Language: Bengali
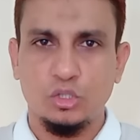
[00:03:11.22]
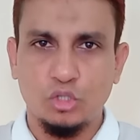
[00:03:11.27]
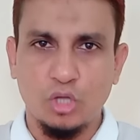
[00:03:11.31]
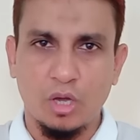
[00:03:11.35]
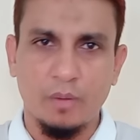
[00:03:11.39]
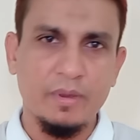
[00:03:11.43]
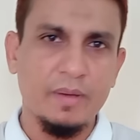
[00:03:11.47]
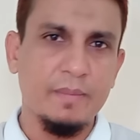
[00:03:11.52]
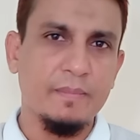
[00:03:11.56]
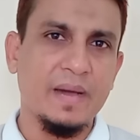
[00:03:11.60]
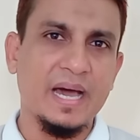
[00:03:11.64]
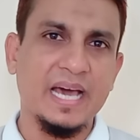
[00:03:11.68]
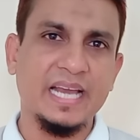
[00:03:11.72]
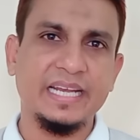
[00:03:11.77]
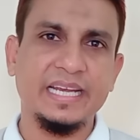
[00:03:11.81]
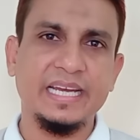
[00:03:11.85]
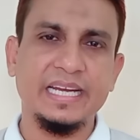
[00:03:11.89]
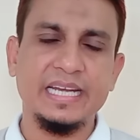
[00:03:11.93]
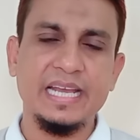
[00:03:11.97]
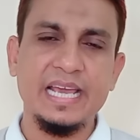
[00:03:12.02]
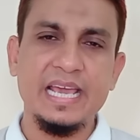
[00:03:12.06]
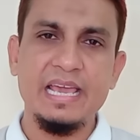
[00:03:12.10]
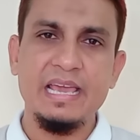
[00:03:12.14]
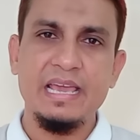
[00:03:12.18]
তবে
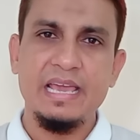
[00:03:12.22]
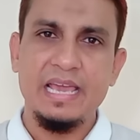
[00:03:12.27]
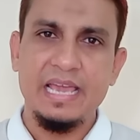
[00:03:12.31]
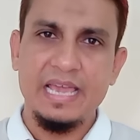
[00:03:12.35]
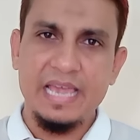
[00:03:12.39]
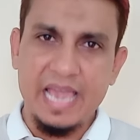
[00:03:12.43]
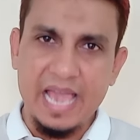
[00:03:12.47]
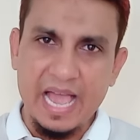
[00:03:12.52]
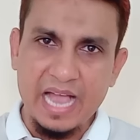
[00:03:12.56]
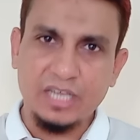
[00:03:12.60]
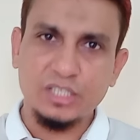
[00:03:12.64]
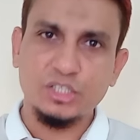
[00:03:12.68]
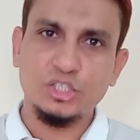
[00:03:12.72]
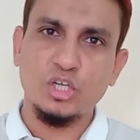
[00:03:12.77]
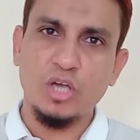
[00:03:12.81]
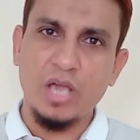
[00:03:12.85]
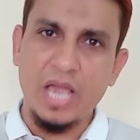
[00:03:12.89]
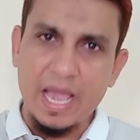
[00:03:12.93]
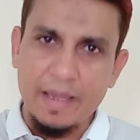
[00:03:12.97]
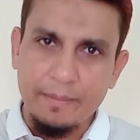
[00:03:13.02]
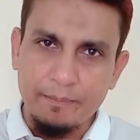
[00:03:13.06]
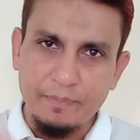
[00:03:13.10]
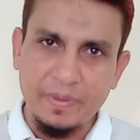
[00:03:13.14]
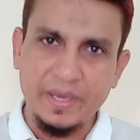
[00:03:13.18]
মার্কেটে একশো
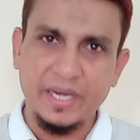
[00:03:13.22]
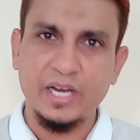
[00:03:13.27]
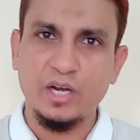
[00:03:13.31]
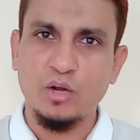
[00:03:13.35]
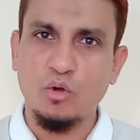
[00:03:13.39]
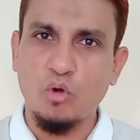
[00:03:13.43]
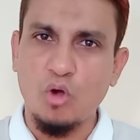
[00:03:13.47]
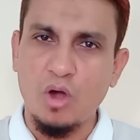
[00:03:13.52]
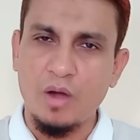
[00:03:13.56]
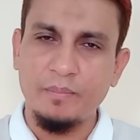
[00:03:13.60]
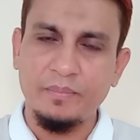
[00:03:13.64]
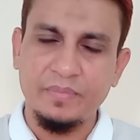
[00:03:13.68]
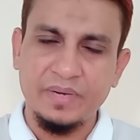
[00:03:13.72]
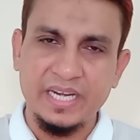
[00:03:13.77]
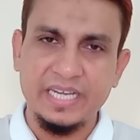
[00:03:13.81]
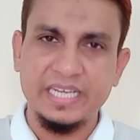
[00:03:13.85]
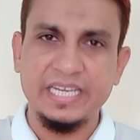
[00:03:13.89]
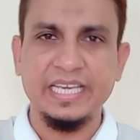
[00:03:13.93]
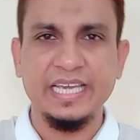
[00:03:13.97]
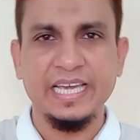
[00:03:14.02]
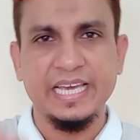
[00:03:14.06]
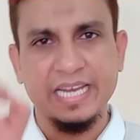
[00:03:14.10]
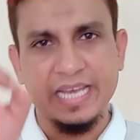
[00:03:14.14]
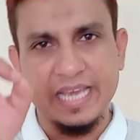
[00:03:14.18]
অ্যাম্পেরের কম
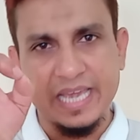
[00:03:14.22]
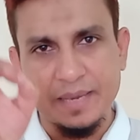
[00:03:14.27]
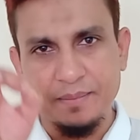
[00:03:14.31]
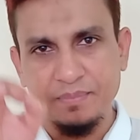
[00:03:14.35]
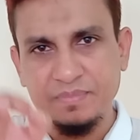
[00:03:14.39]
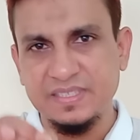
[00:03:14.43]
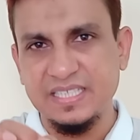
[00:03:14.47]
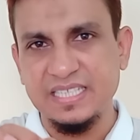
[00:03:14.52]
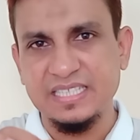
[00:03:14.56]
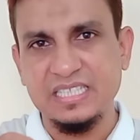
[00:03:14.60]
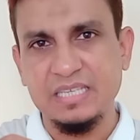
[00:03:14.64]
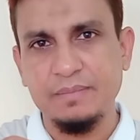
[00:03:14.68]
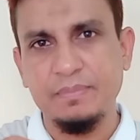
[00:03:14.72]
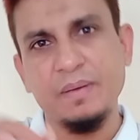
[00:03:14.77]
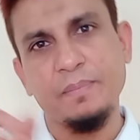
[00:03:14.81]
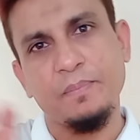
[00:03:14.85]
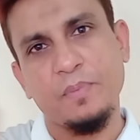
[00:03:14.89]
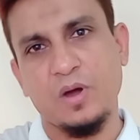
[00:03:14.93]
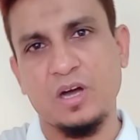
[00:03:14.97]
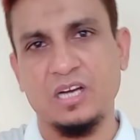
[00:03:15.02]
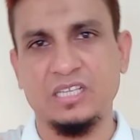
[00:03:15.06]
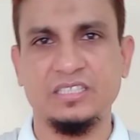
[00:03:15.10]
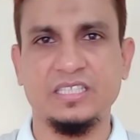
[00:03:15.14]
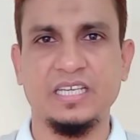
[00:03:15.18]
রেটিংয়ের এমসিসিবি
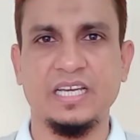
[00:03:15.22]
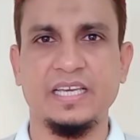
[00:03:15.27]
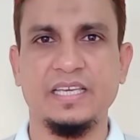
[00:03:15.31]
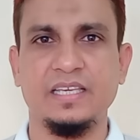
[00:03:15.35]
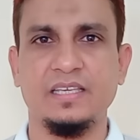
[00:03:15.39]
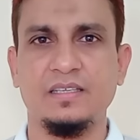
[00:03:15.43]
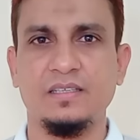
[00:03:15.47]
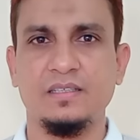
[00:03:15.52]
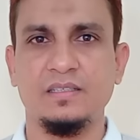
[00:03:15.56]
পাওয়া যায়